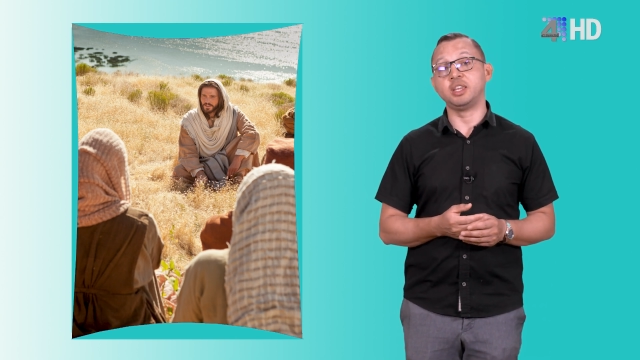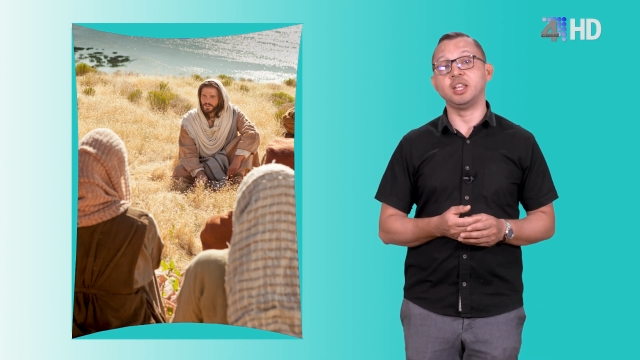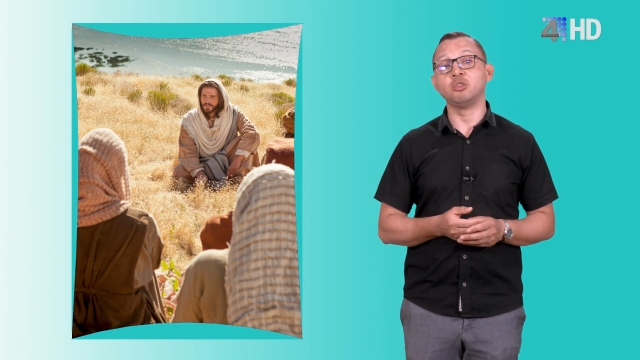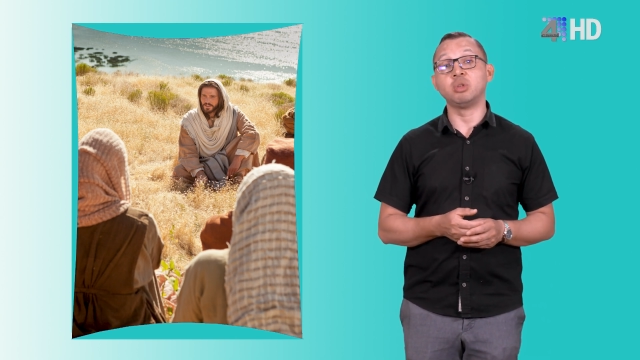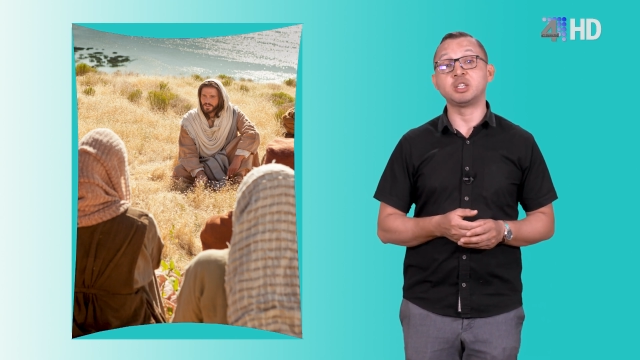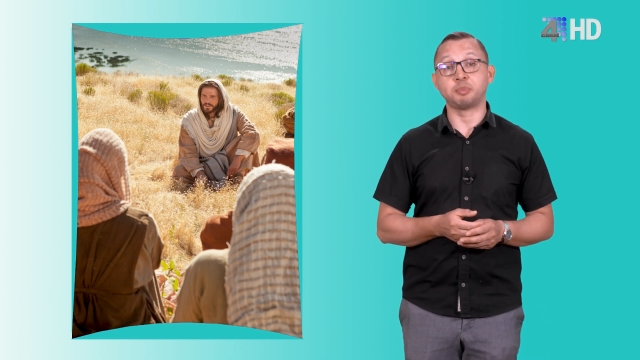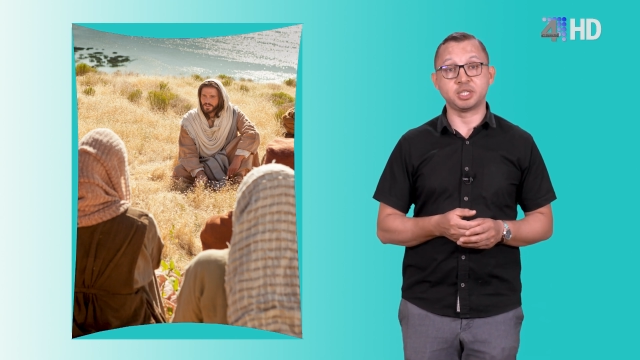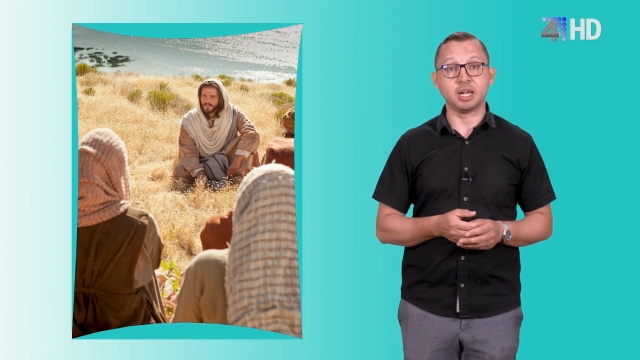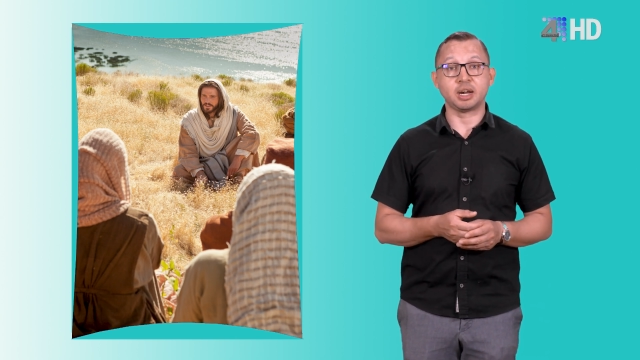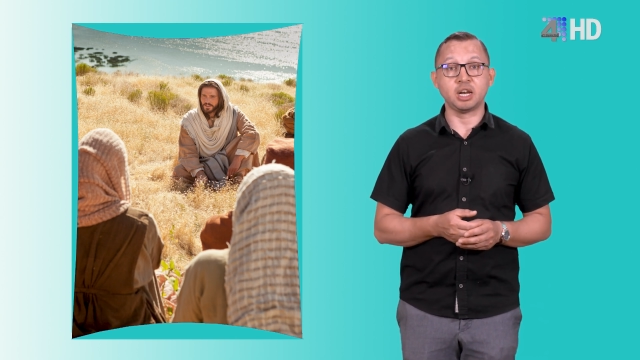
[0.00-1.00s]
que tienen una
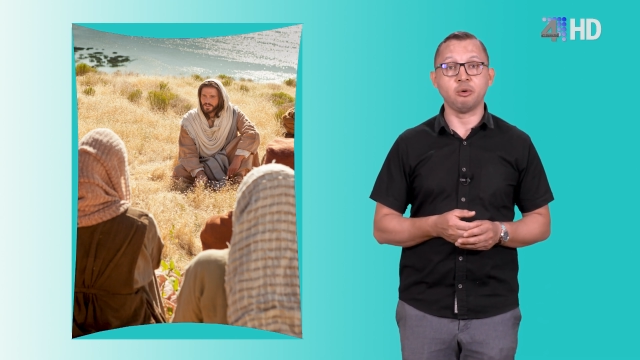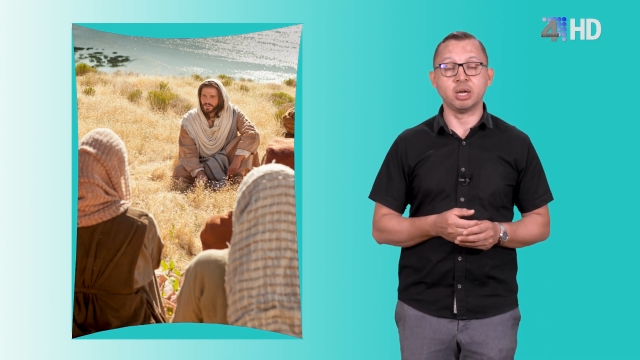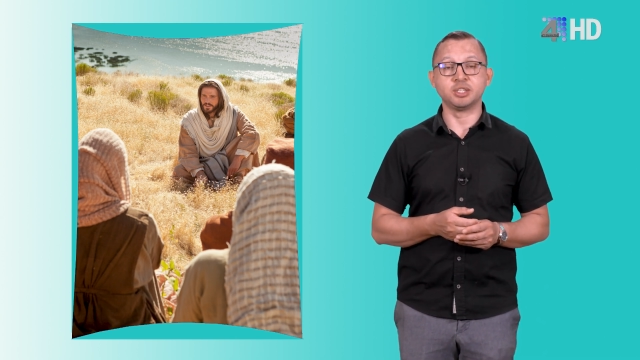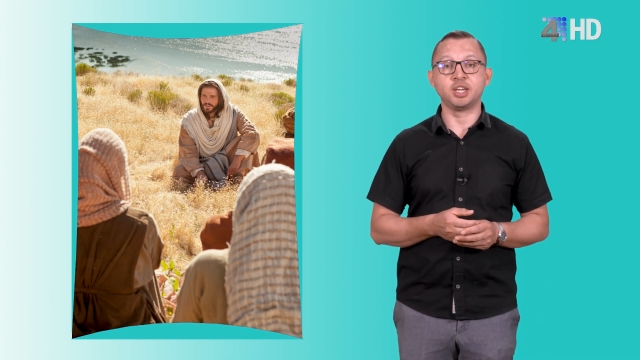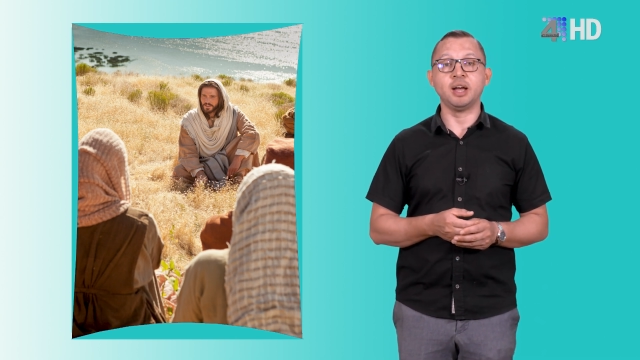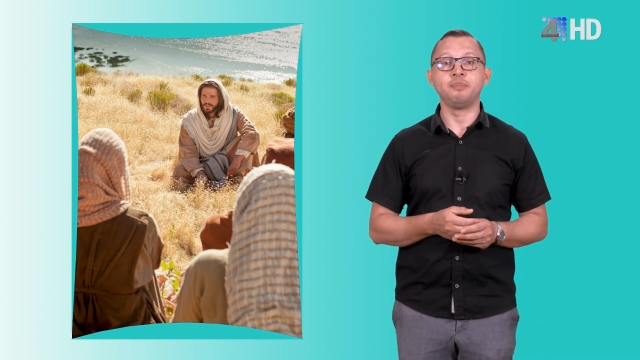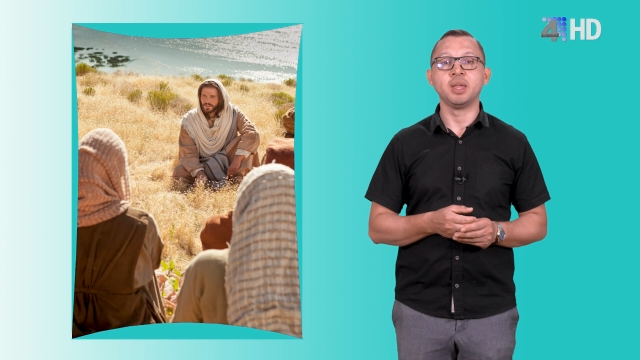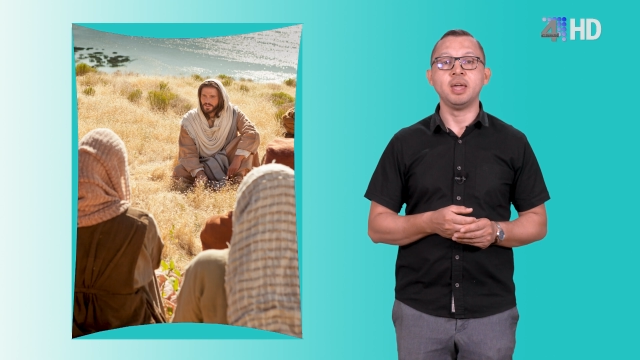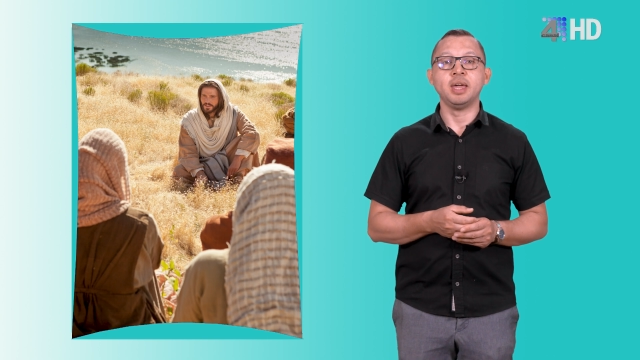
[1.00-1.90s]
especial relevancia